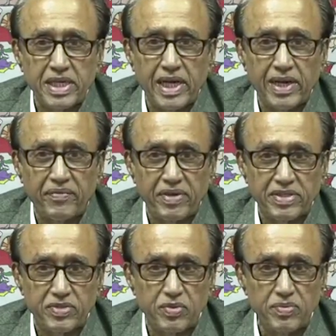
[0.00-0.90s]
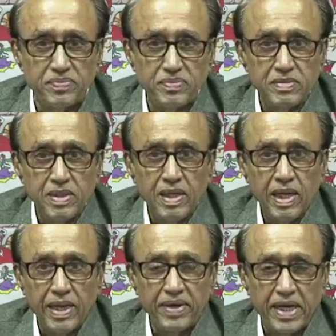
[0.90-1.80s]
ఎక్స్టర్నల్ అఫైర్స్
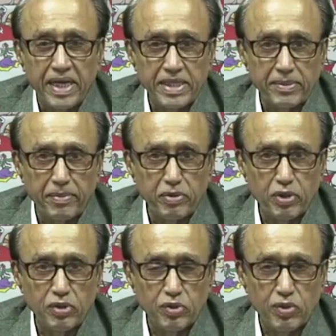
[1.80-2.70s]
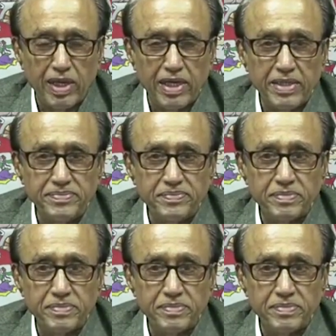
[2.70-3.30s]
ఇవి కేంద్ర ప్రభుత్వం చూడాలని